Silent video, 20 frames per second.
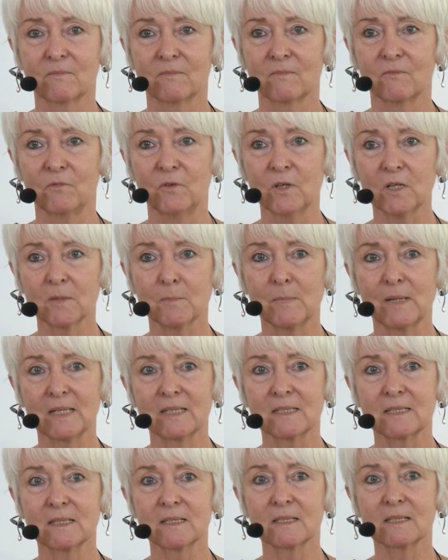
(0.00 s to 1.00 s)

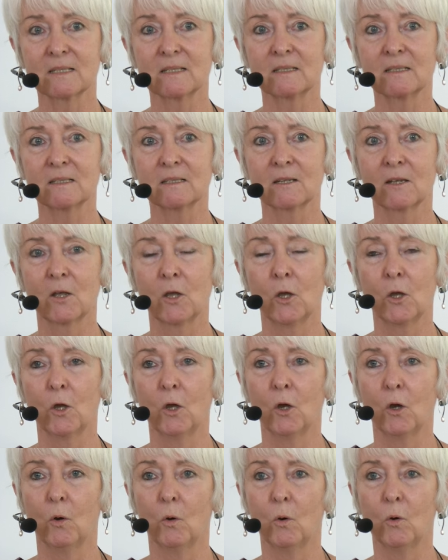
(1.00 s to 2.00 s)
wirkmächtig sind
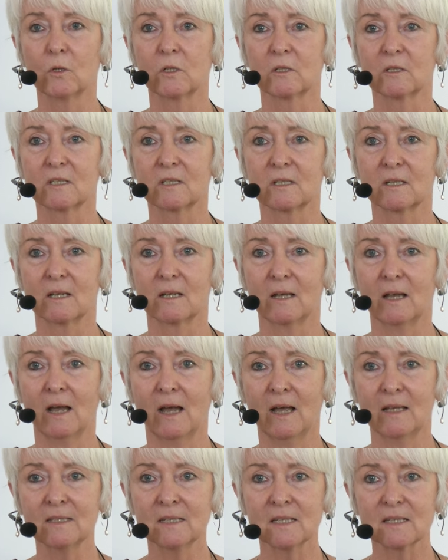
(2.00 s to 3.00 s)
und
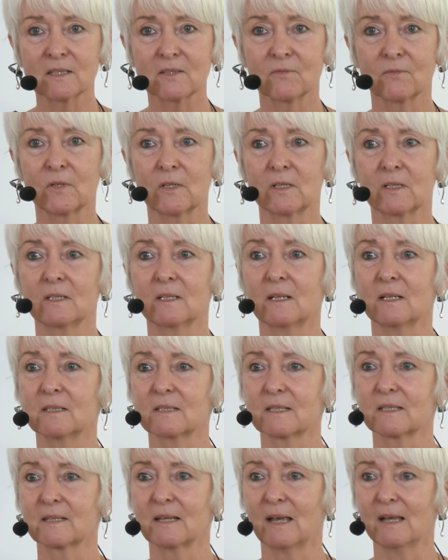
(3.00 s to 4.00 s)
anders wirken
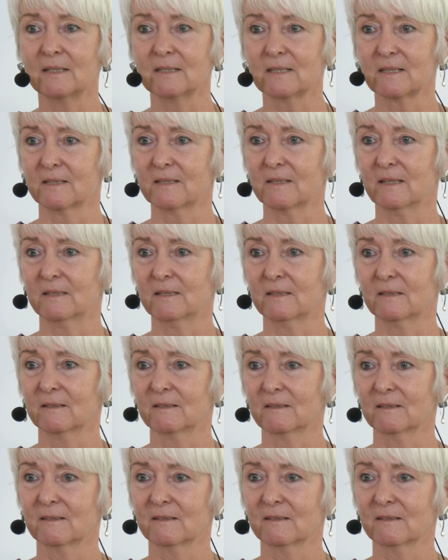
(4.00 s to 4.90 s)
als das Einzelsetting.